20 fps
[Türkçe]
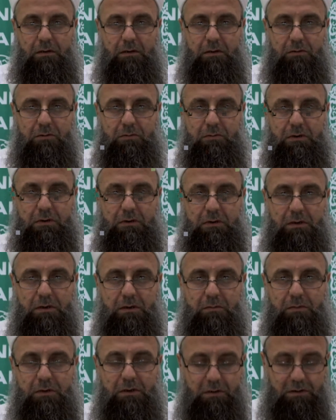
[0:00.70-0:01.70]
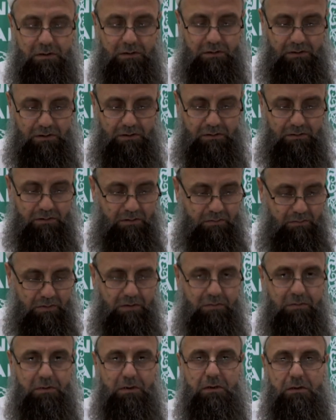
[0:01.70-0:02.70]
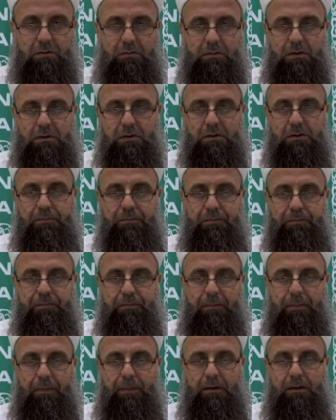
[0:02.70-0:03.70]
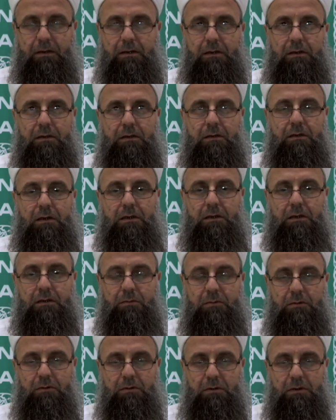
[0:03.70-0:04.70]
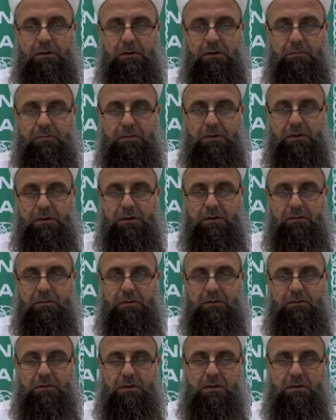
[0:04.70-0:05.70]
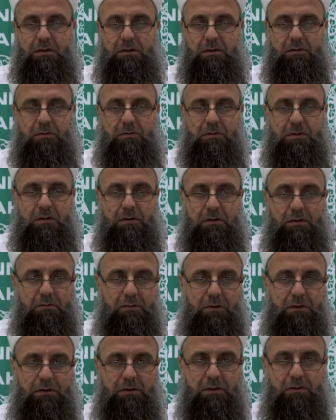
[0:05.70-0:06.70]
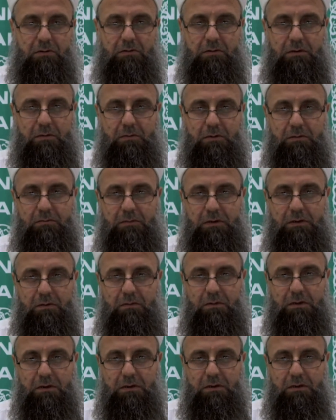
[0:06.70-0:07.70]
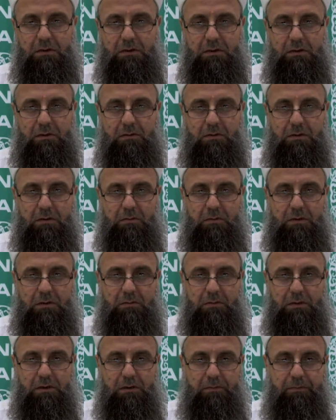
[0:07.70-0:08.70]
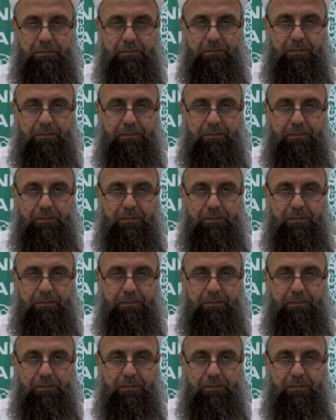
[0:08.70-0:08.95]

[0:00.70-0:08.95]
Euzubillahimineşşeytanirracim. Bismillahirrahmanirrahim. Elhamdülillahi Rabbil alemin. Ve salatu ve selamu ala Resulüne Muhammedin ve ala aleyhi sahibi ecmain.